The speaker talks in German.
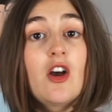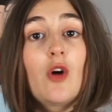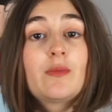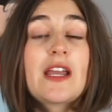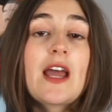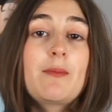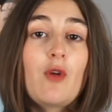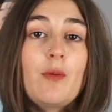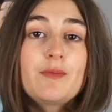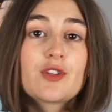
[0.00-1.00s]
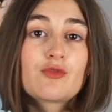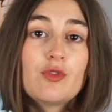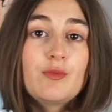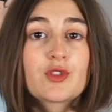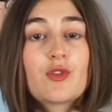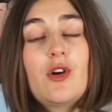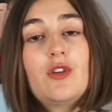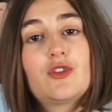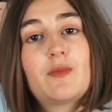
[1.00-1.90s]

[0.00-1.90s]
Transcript: um dann abrupt in Rubens gehörlose